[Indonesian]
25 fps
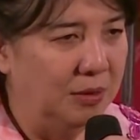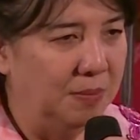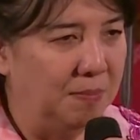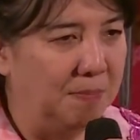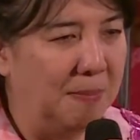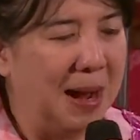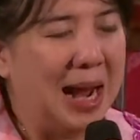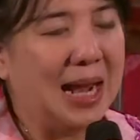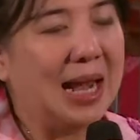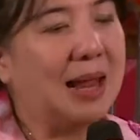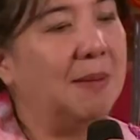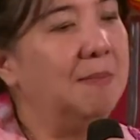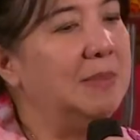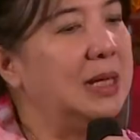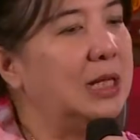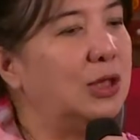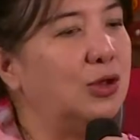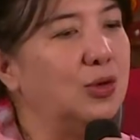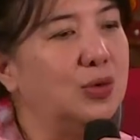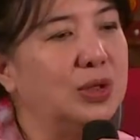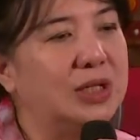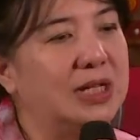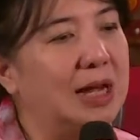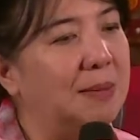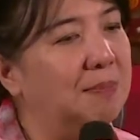Malam
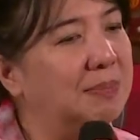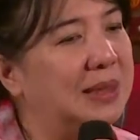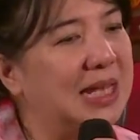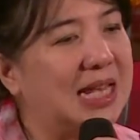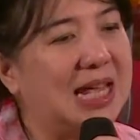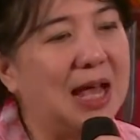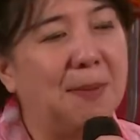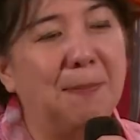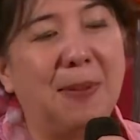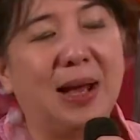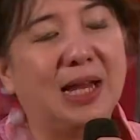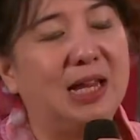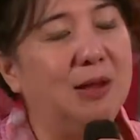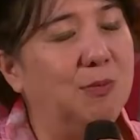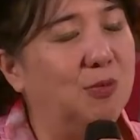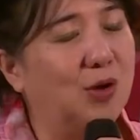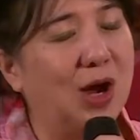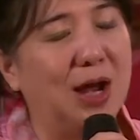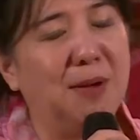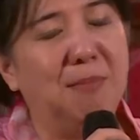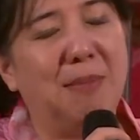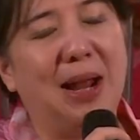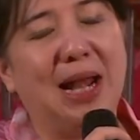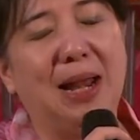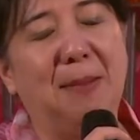itu jam 3 pagi,
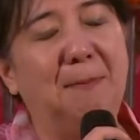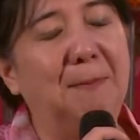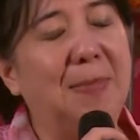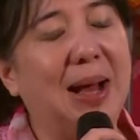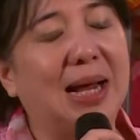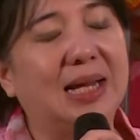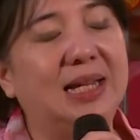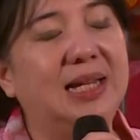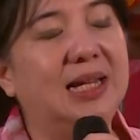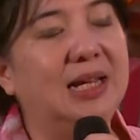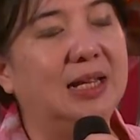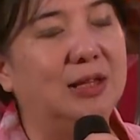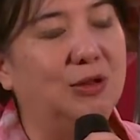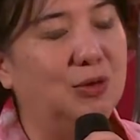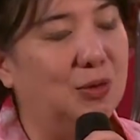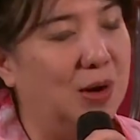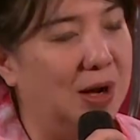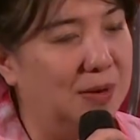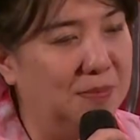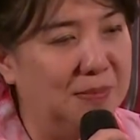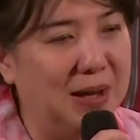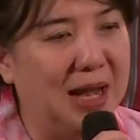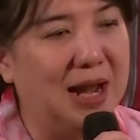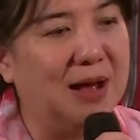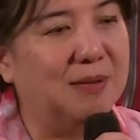bukan malam pagi
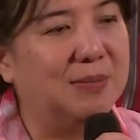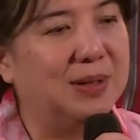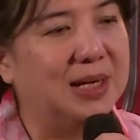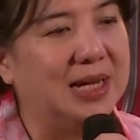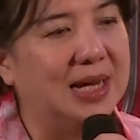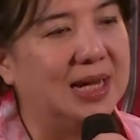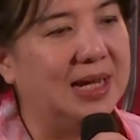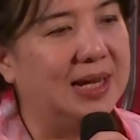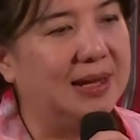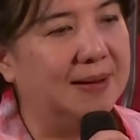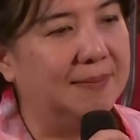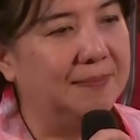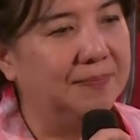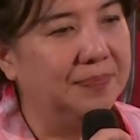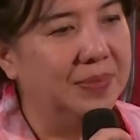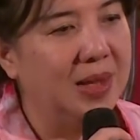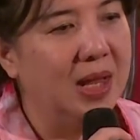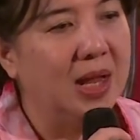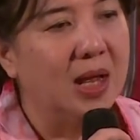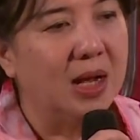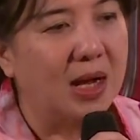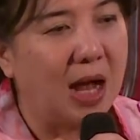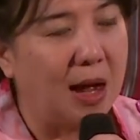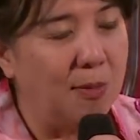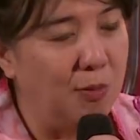Tuhan bilang begini.
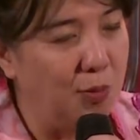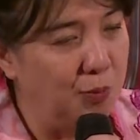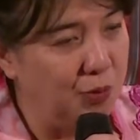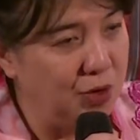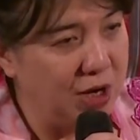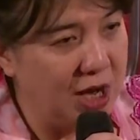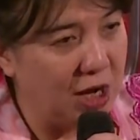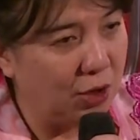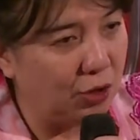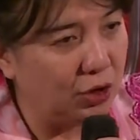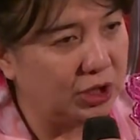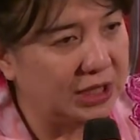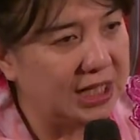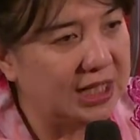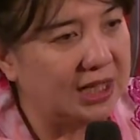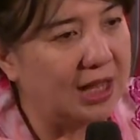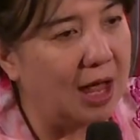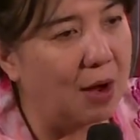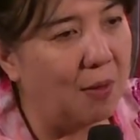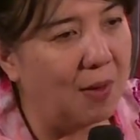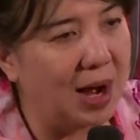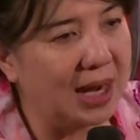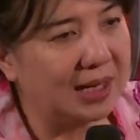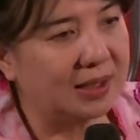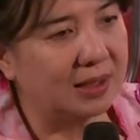Kamu punya roti
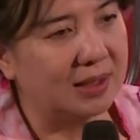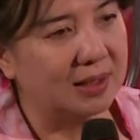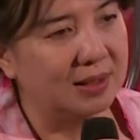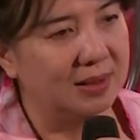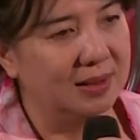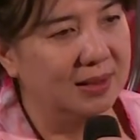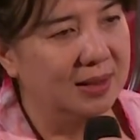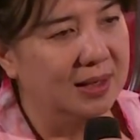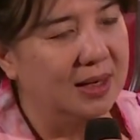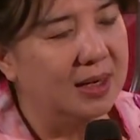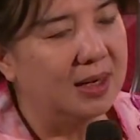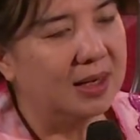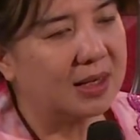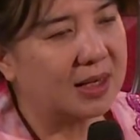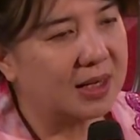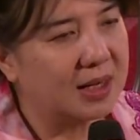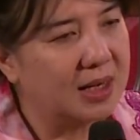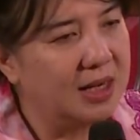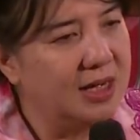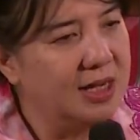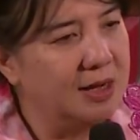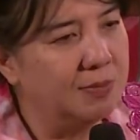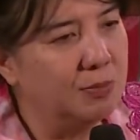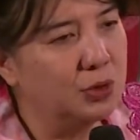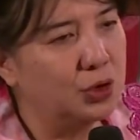tawar,
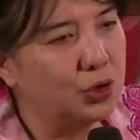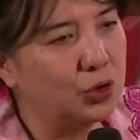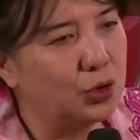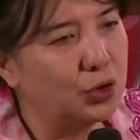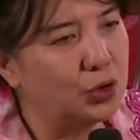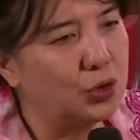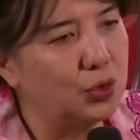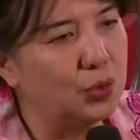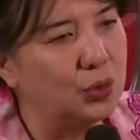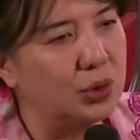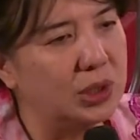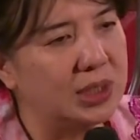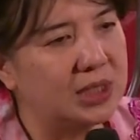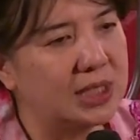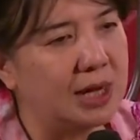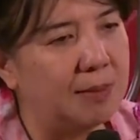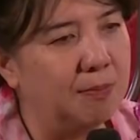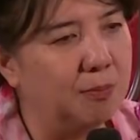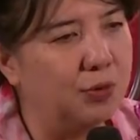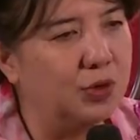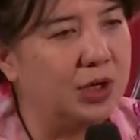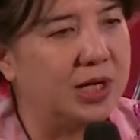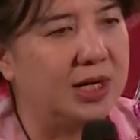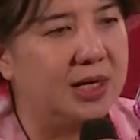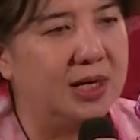rendam susu,
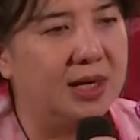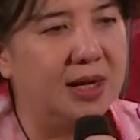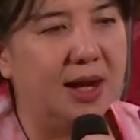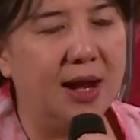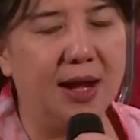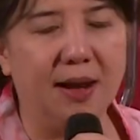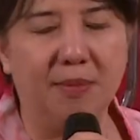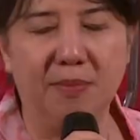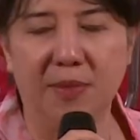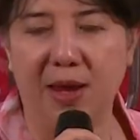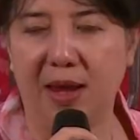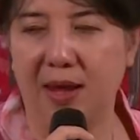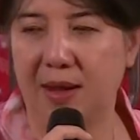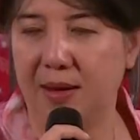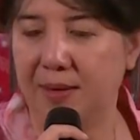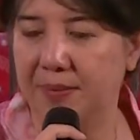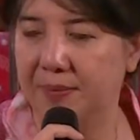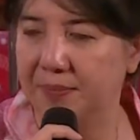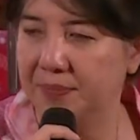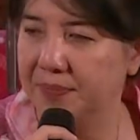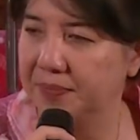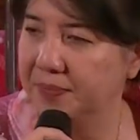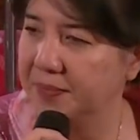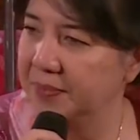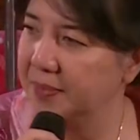campurin di dalamnya.
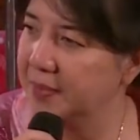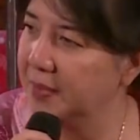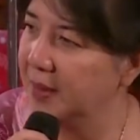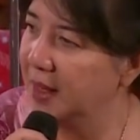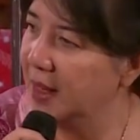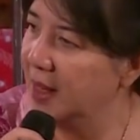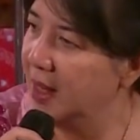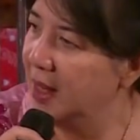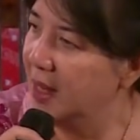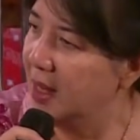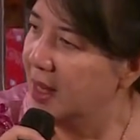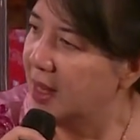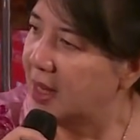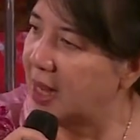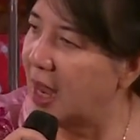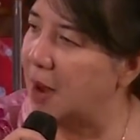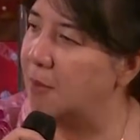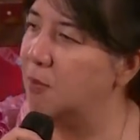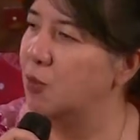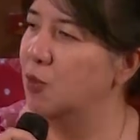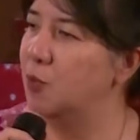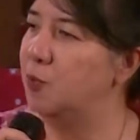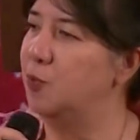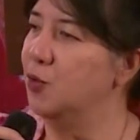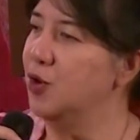
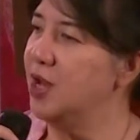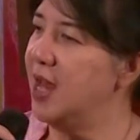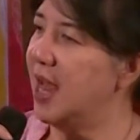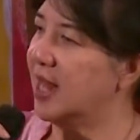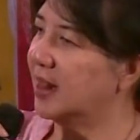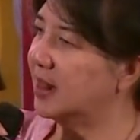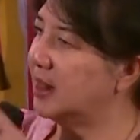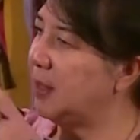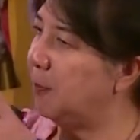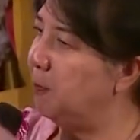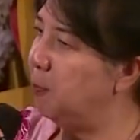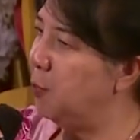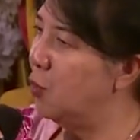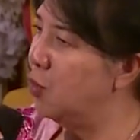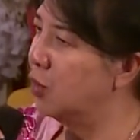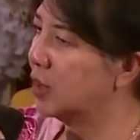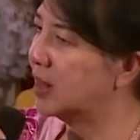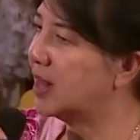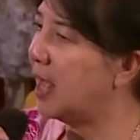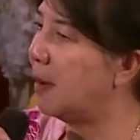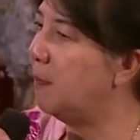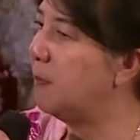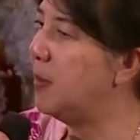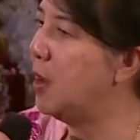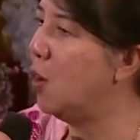Kamu punya tepung
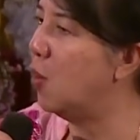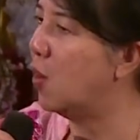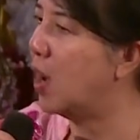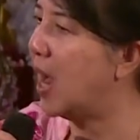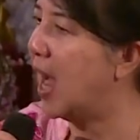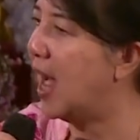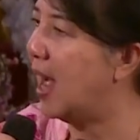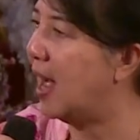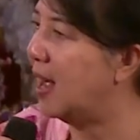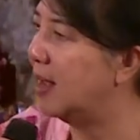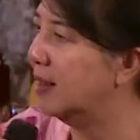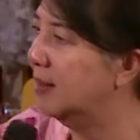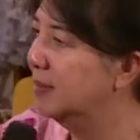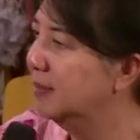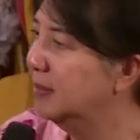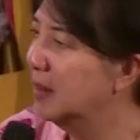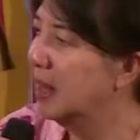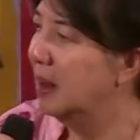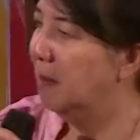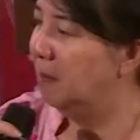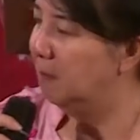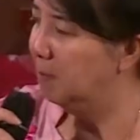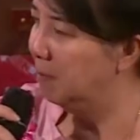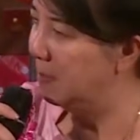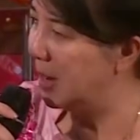tapioka,
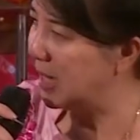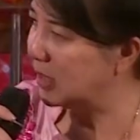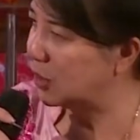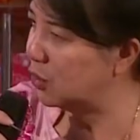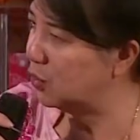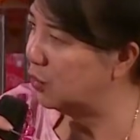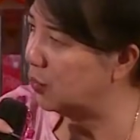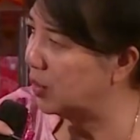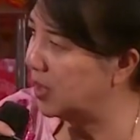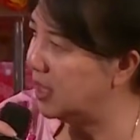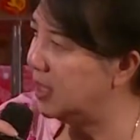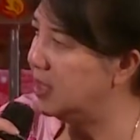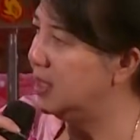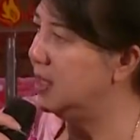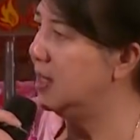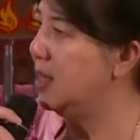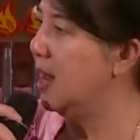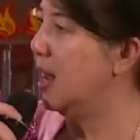masukin di